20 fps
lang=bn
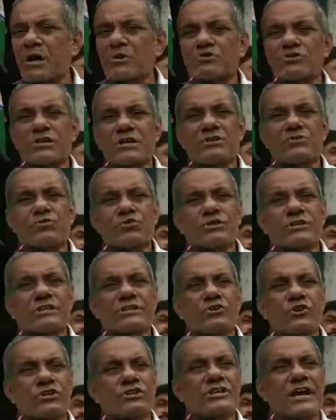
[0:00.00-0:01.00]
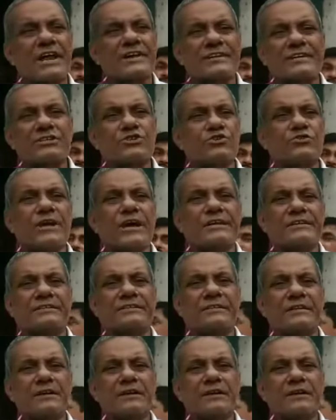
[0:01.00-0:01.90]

মানুষের রুজি রোজগার কিছু নেই